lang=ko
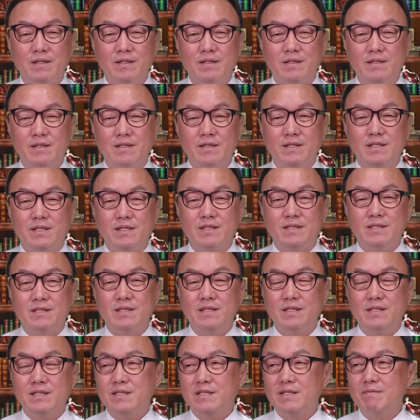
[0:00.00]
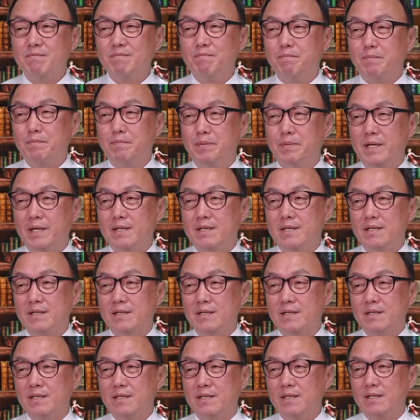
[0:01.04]
어디서 지금 배에
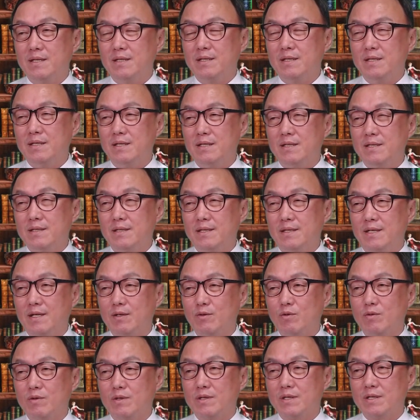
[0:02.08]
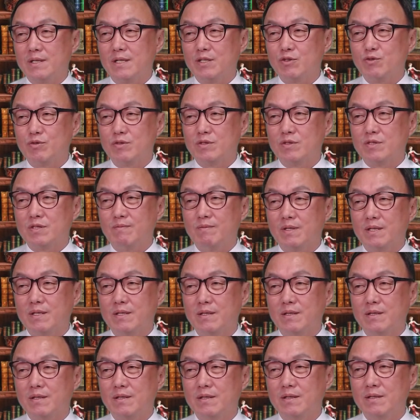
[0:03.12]
기름기 낀 이런 행동들을 할 수
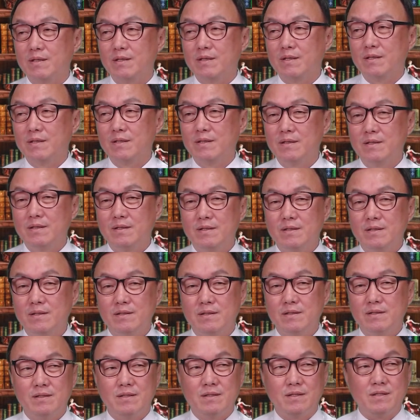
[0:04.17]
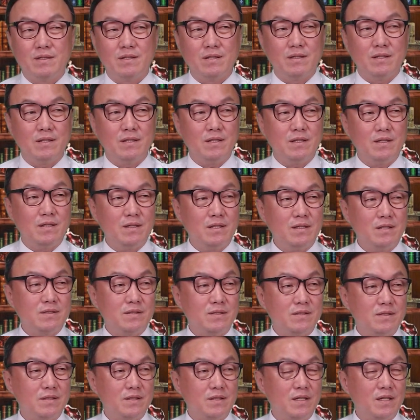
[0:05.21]
있습니까? 저
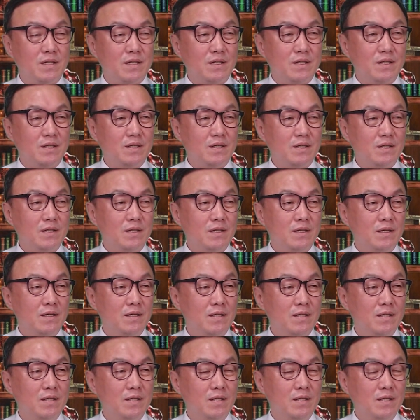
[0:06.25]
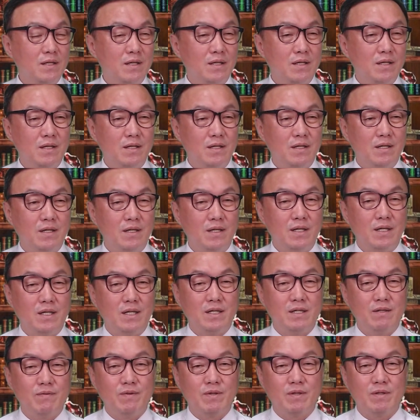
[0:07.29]
스리랑카나
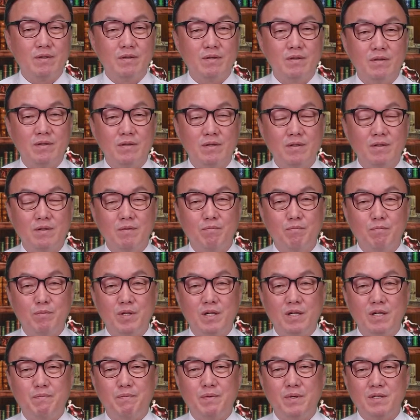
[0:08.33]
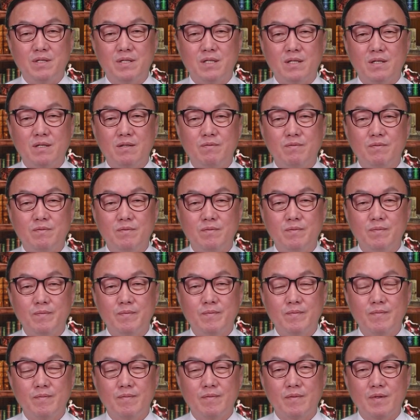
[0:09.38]
아니면 필리핀처럼
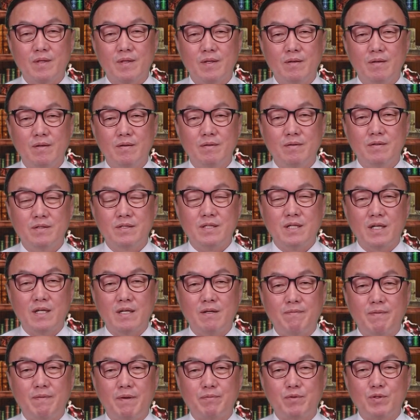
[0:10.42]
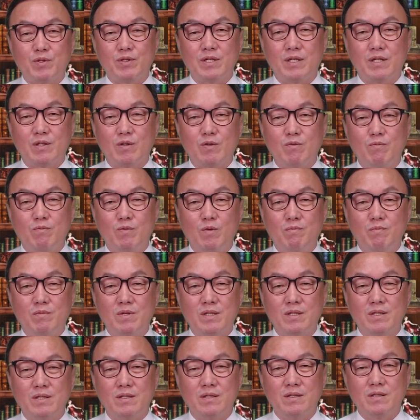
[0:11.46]
새끼 밥도 제대로 못
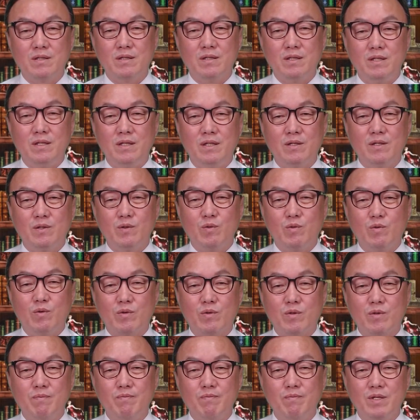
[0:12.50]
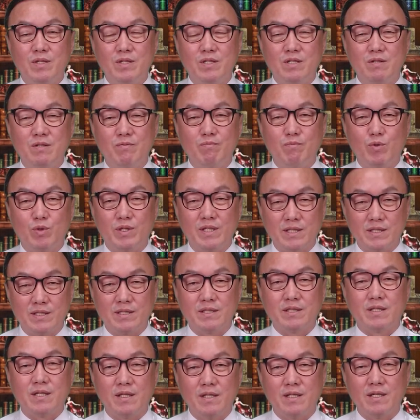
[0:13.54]
먹는 이런 꼴을 면치
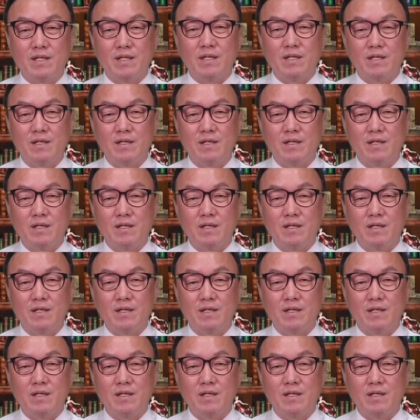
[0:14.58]
못했을 텐데